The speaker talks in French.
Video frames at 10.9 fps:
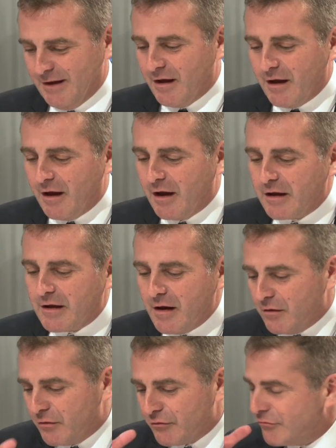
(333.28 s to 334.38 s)

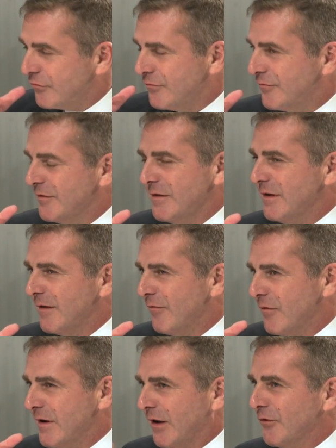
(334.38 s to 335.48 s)
Quels souvenirs
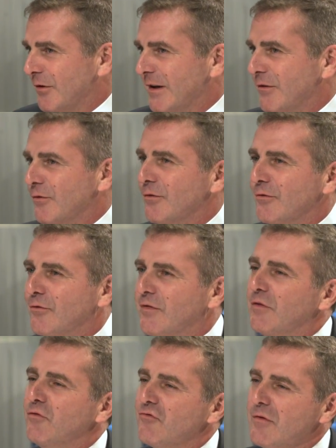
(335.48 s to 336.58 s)
vous garderez de,
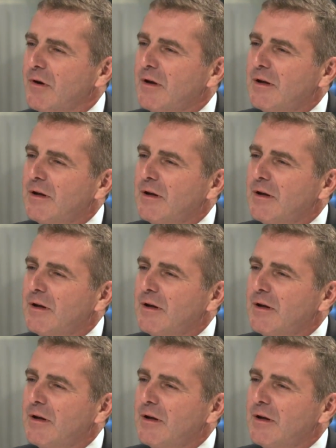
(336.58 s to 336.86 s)
ces deux jours